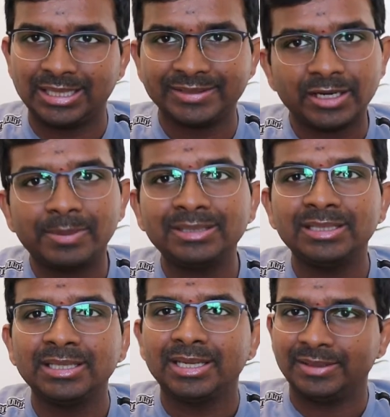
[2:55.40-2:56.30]
హైదరాబాద్
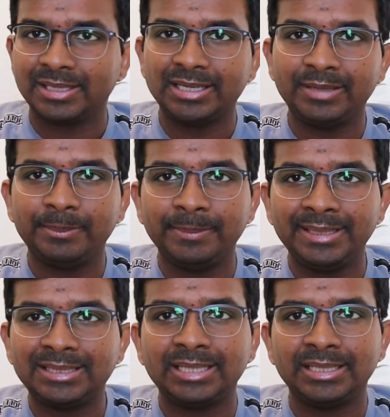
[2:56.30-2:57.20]
ఎందుకంటే
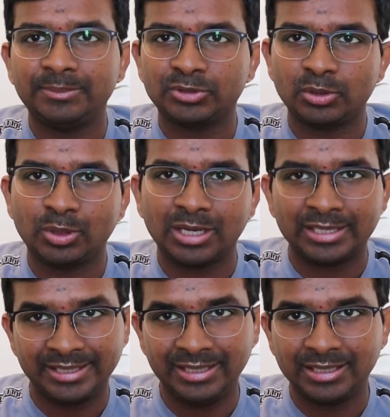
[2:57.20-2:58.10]
మిగతా టీమ్స్లో
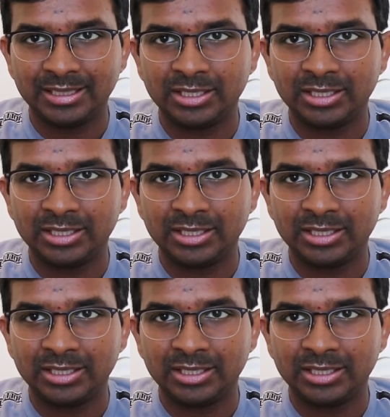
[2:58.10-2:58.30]
ఆల్రెడీ